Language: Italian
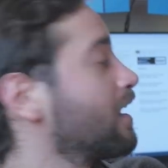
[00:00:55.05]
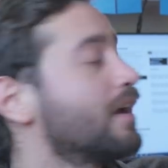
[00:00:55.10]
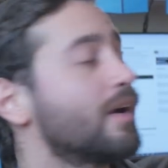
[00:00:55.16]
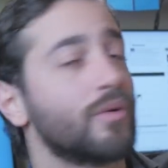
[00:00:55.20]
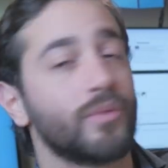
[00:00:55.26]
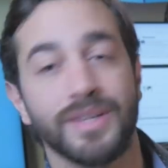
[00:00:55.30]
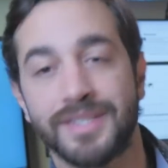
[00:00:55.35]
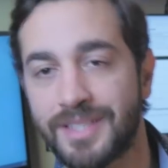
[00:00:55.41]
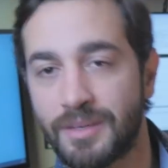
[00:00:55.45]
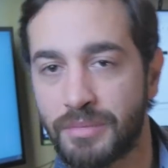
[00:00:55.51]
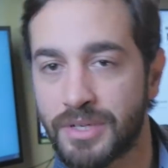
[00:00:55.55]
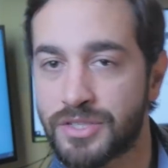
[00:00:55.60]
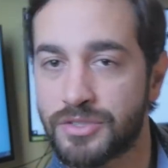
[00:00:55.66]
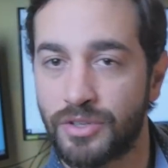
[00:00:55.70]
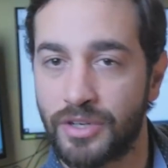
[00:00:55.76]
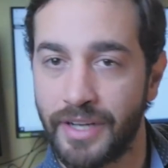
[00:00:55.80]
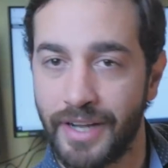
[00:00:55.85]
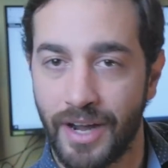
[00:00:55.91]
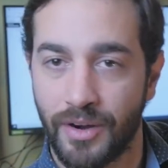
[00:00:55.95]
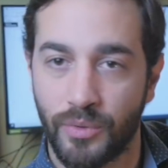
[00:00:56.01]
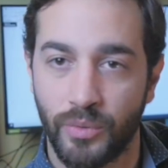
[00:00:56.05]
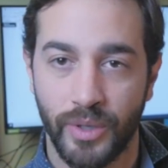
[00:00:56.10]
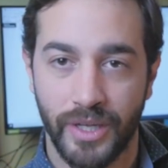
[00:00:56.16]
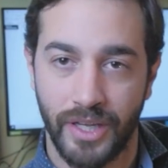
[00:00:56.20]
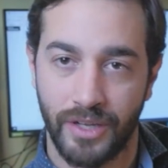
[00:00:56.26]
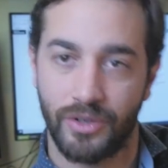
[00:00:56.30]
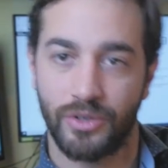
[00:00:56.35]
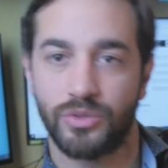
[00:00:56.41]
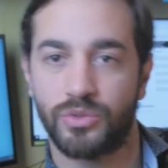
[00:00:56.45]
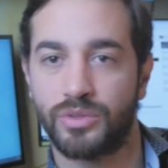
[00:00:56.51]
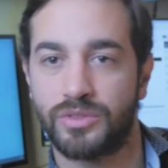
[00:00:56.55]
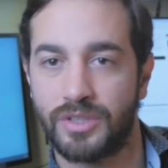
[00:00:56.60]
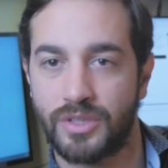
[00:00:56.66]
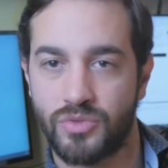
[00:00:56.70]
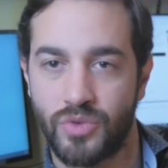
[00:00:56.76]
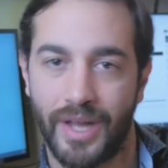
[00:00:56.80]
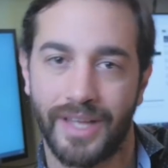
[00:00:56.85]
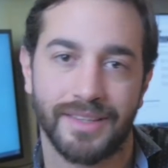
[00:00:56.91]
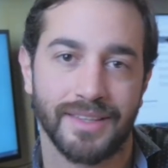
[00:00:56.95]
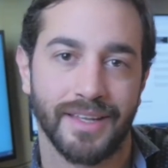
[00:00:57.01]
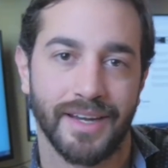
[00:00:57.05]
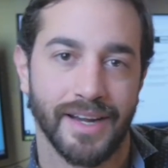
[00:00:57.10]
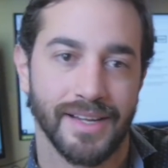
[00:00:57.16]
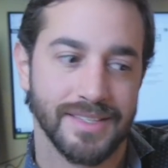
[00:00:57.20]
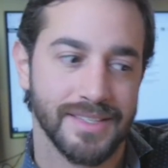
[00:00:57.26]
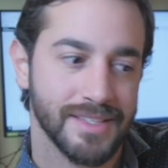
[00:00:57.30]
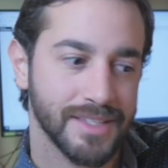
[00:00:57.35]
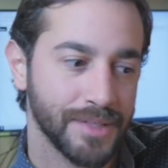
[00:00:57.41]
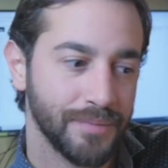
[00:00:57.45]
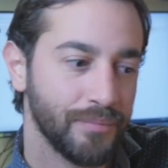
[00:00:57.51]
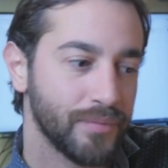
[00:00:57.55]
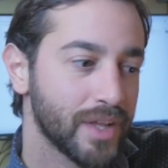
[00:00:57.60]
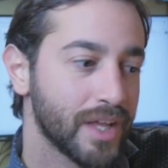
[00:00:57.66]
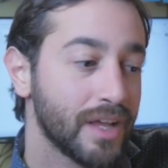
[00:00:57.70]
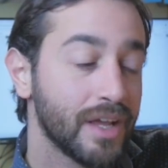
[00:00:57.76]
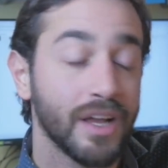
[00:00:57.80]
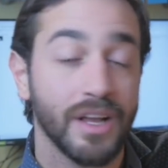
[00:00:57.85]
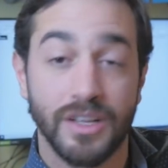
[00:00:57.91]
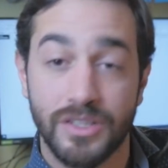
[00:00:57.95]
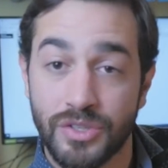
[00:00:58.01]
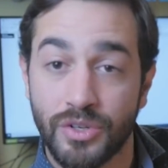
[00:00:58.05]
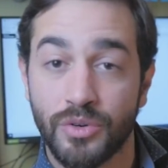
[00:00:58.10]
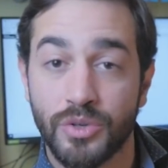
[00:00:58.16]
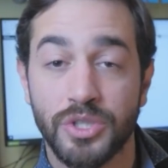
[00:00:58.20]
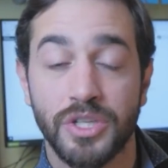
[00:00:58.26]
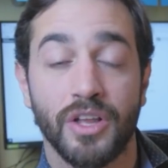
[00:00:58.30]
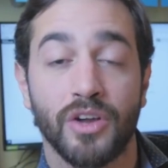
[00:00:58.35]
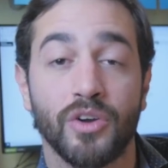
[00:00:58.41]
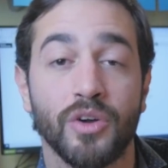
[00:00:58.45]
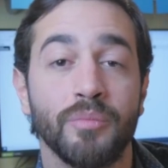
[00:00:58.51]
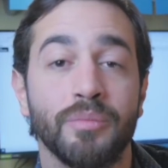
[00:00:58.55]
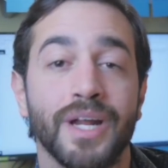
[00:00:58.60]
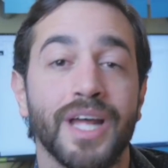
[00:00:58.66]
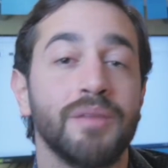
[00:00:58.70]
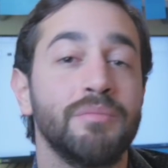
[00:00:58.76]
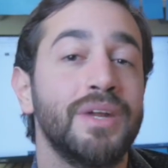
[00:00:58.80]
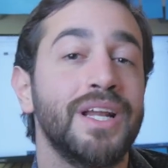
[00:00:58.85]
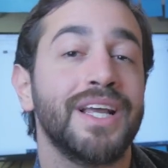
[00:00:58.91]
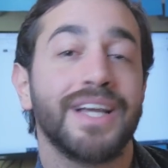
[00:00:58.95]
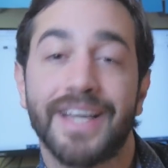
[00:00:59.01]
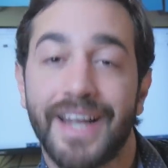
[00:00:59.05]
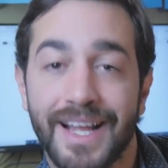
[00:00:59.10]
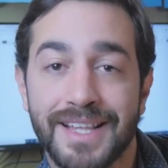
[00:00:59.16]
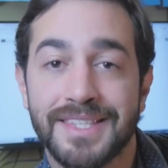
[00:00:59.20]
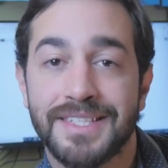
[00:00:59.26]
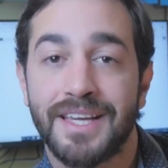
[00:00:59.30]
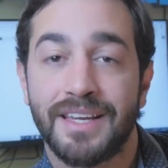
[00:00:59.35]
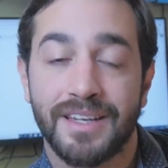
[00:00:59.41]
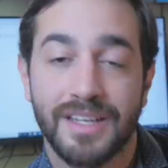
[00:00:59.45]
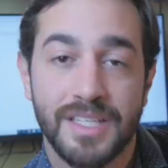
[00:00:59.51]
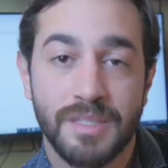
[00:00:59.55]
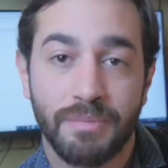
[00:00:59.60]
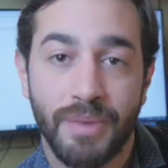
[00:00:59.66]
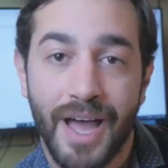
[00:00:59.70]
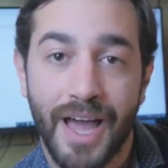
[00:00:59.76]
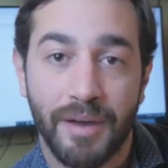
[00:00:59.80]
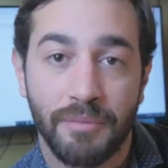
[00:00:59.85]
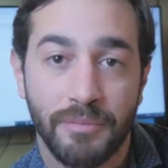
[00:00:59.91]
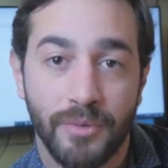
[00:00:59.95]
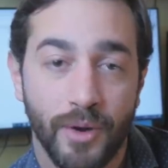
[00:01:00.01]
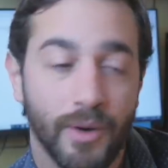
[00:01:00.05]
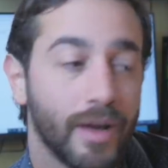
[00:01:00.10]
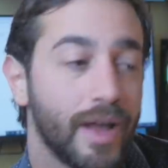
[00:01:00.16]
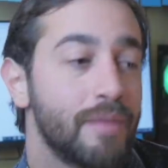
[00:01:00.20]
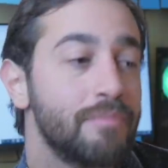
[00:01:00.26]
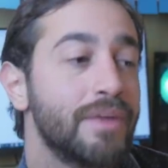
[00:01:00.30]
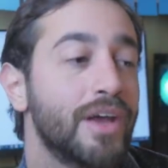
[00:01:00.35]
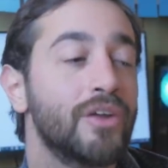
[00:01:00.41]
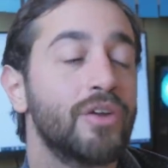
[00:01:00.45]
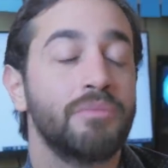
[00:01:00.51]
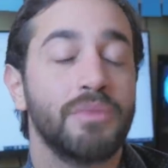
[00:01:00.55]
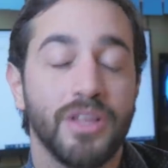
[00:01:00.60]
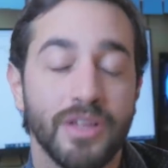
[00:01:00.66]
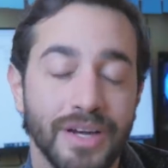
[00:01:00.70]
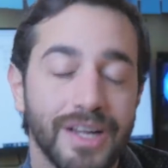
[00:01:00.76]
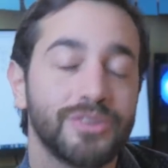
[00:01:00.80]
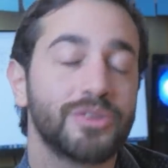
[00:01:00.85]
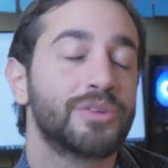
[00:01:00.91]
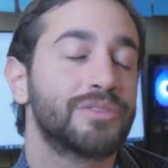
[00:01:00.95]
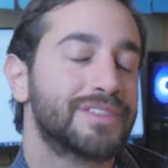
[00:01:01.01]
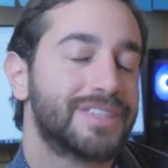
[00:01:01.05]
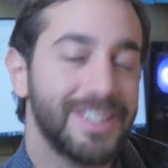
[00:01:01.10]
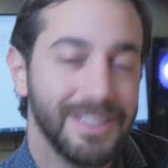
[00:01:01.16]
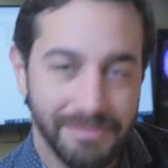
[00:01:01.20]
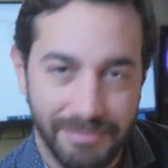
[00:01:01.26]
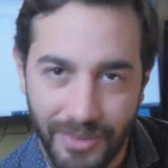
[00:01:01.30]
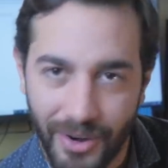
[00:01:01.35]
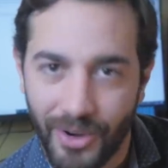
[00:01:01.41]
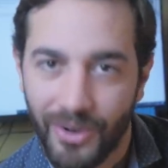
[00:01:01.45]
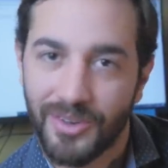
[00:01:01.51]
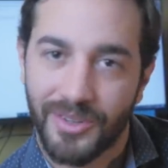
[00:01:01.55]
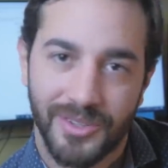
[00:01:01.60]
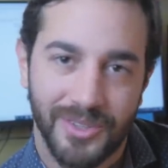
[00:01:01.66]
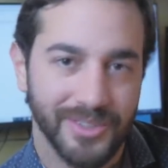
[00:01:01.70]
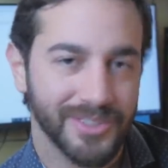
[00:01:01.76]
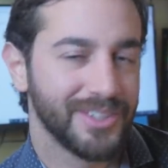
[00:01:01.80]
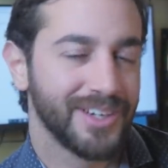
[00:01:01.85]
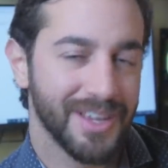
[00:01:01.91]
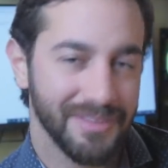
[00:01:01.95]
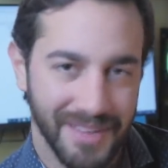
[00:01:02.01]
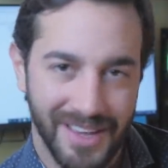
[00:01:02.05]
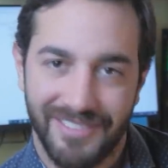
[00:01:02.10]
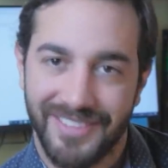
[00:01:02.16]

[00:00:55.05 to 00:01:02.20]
Questa bestiolina qui, con tutti i suoi attrezzi, sono riuscito a comprarmeli grazie al risparmio e mi hanno migliorato di molto la mia